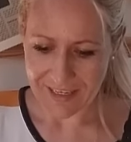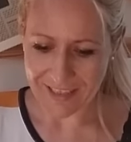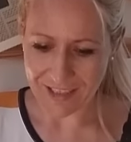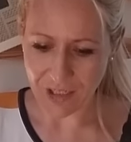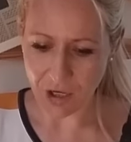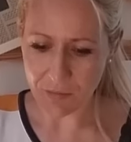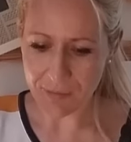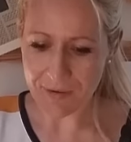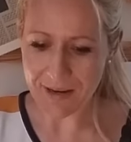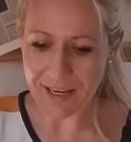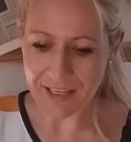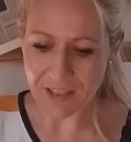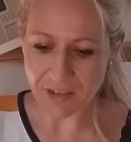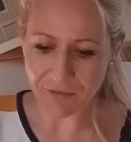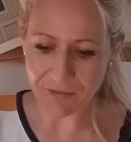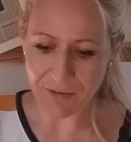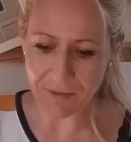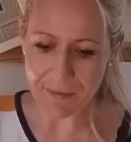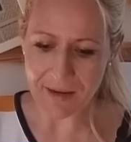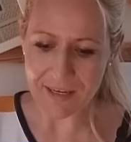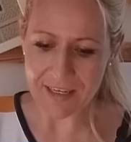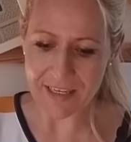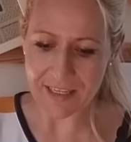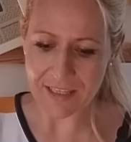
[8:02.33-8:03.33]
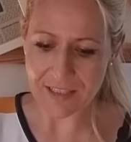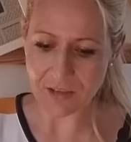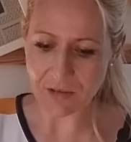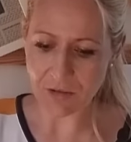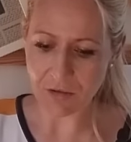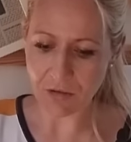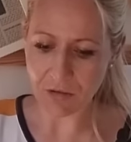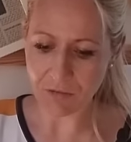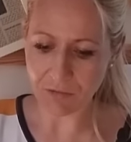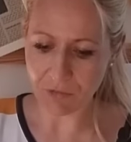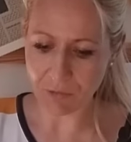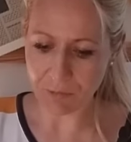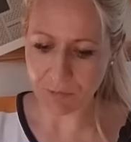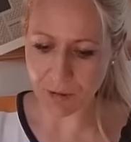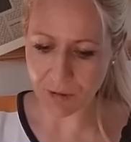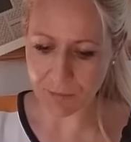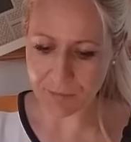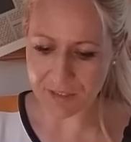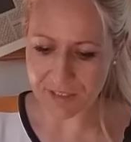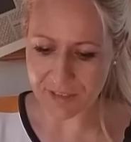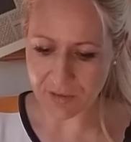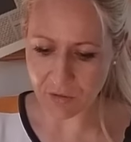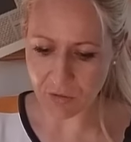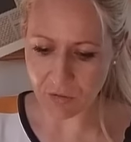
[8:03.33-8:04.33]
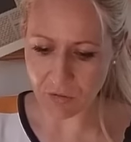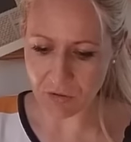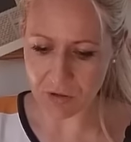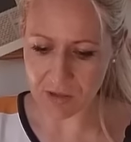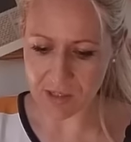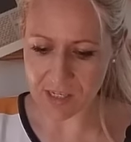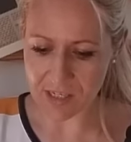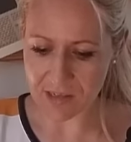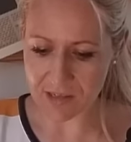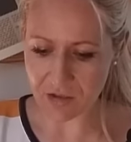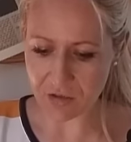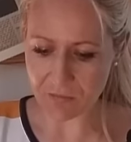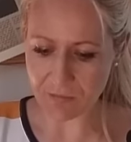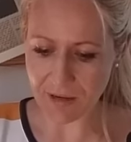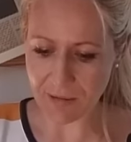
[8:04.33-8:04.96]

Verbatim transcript: Ich glaube, also wenn man jetzt irgendwo Pommes holt,